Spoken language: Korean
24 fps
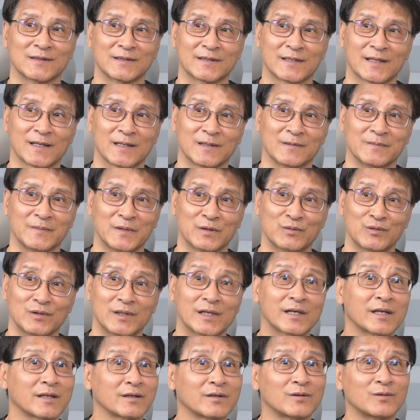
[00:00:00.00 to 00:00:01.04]
그 사람이
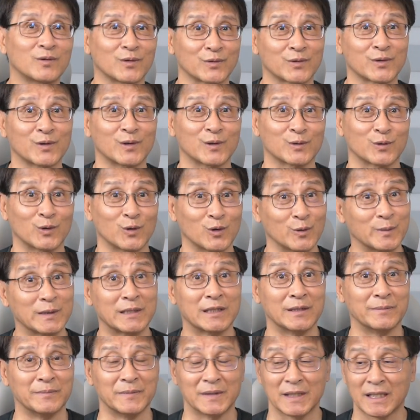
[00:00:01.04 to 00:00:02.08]
훈련하던 곳도
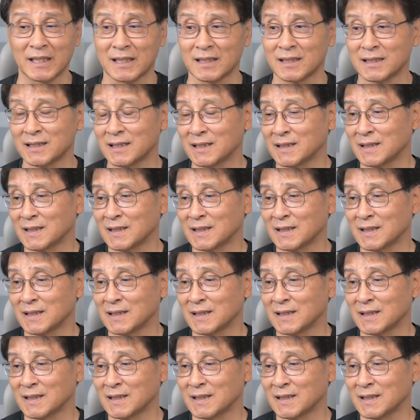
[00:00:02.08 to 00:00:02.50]
돌로미티입니다.